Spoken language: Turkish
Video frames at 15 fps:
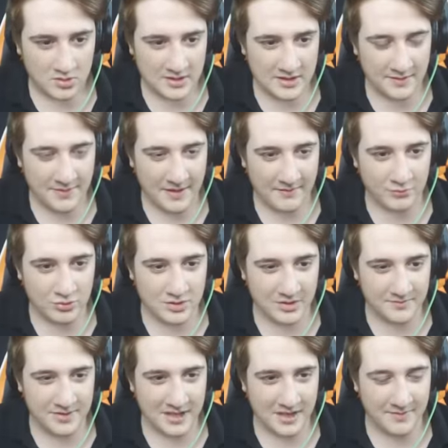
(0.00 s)
İyi de ben
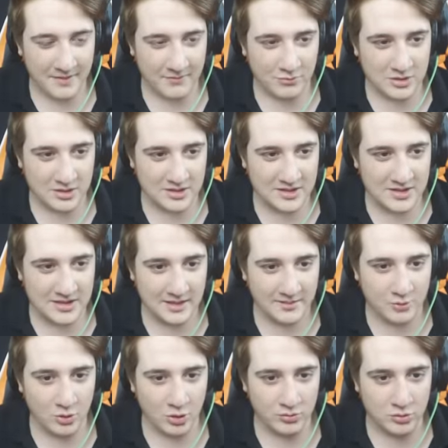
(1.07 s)
burada bir dakika ben buradan hileli
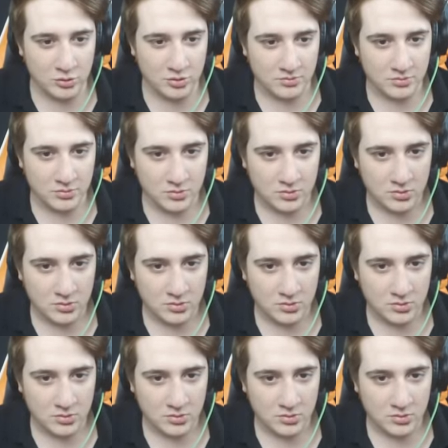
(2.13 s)
bir yol buldum.